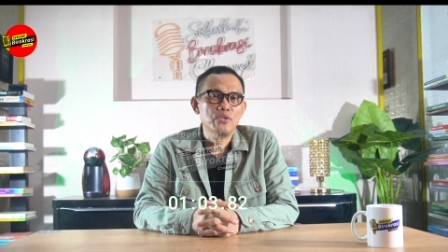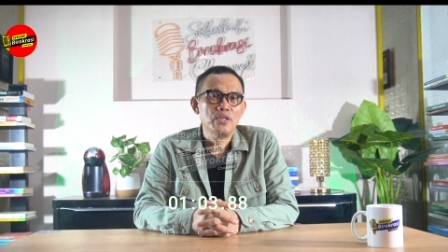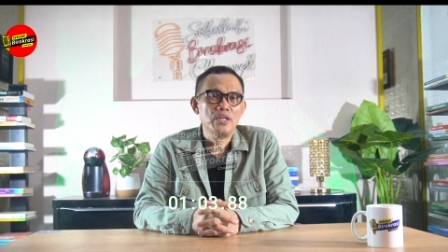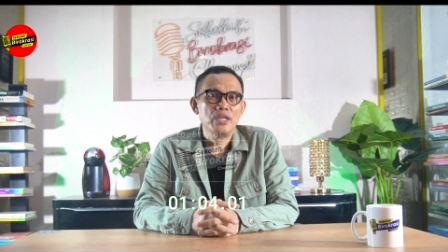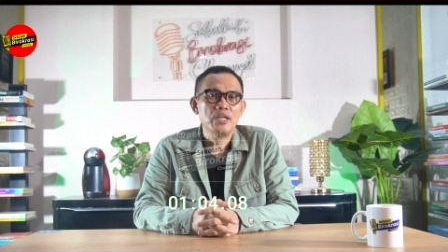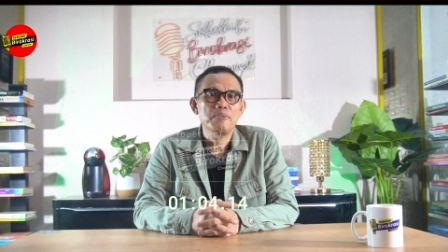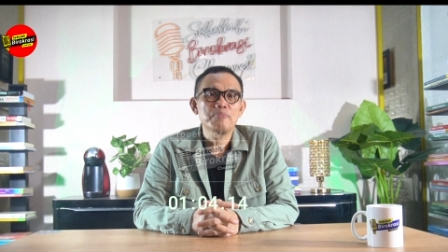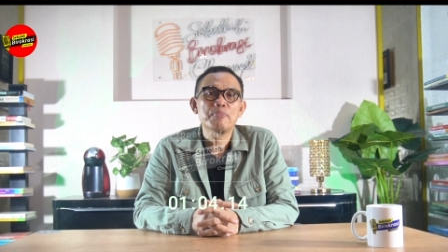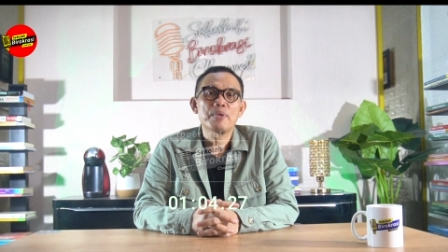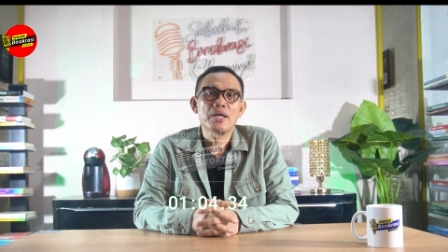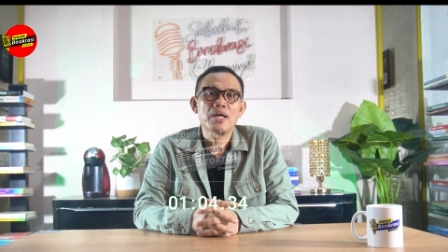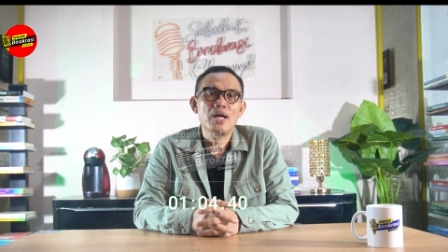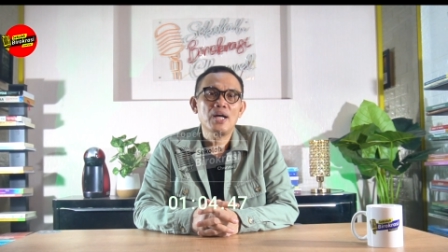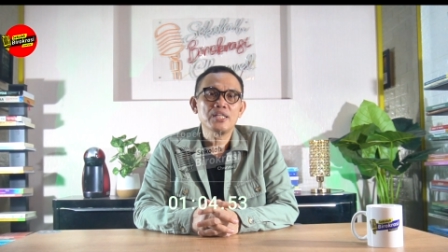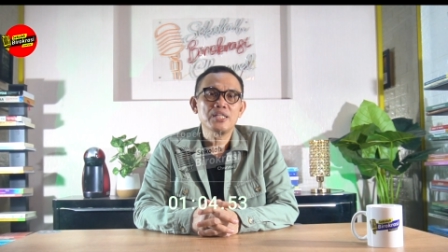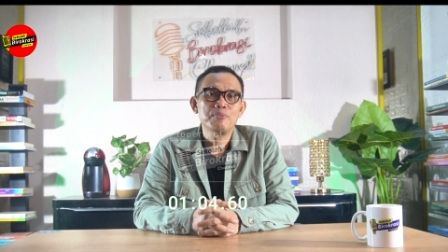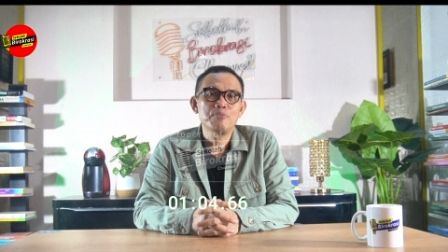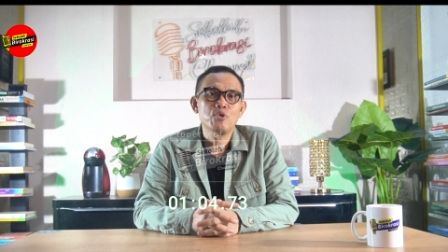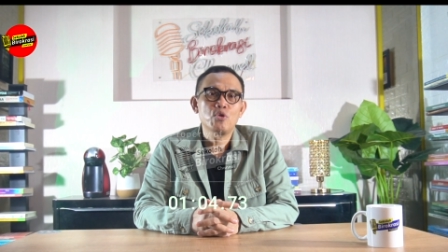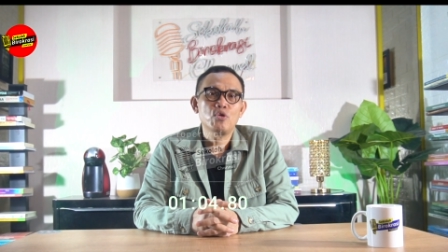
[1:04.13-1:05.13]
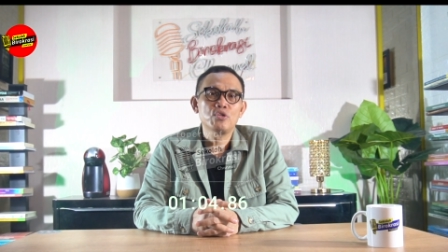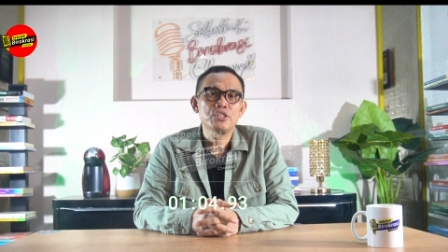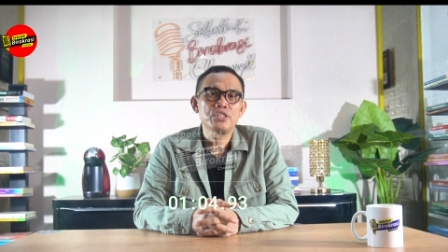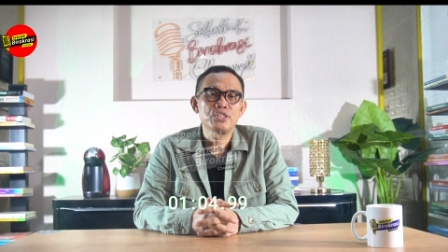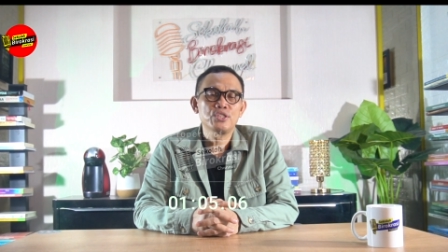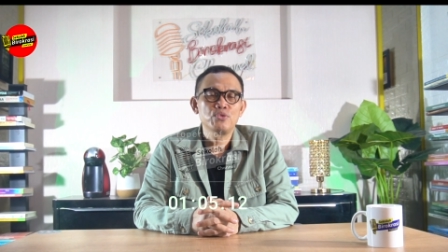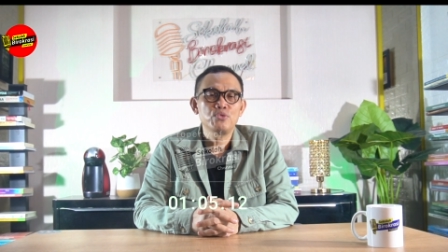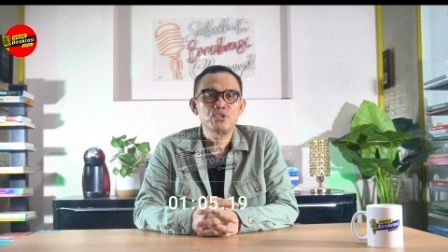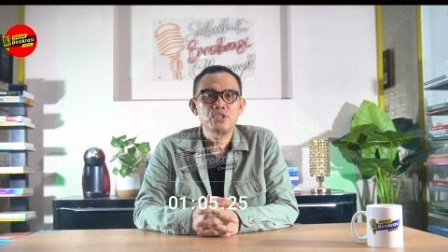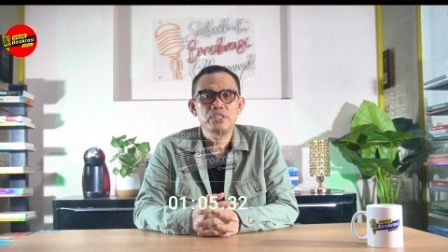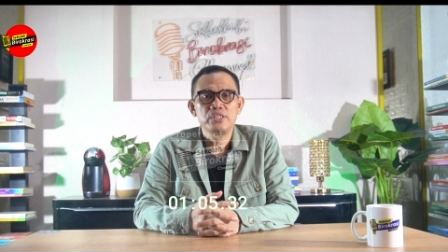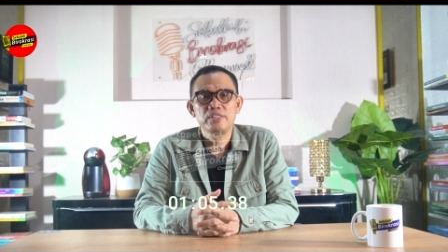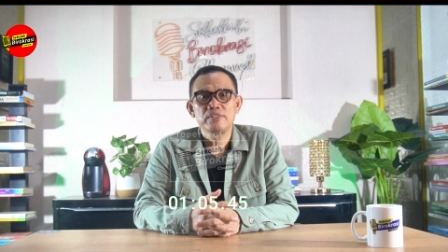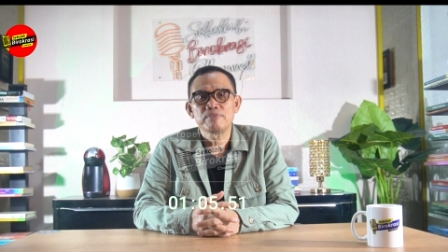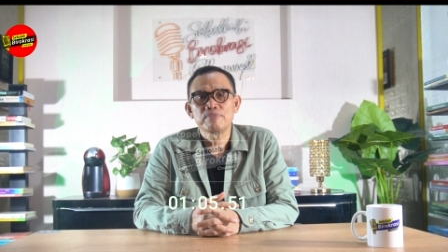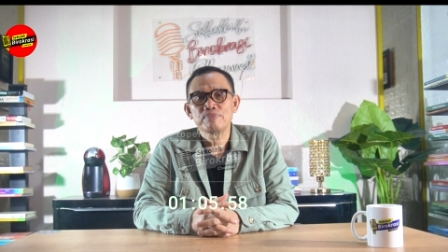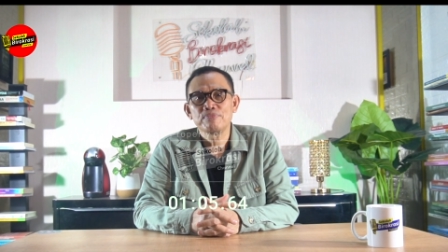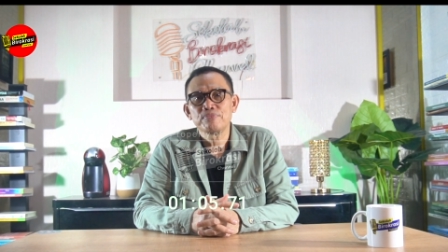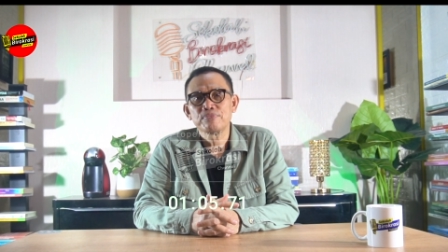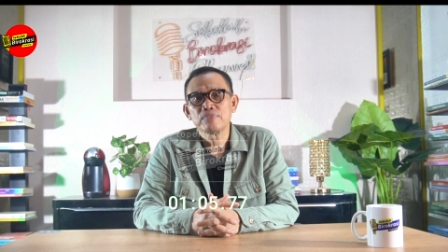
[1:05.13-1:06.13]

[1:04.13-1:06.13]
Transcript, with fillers: oleh para hakim konstitusi.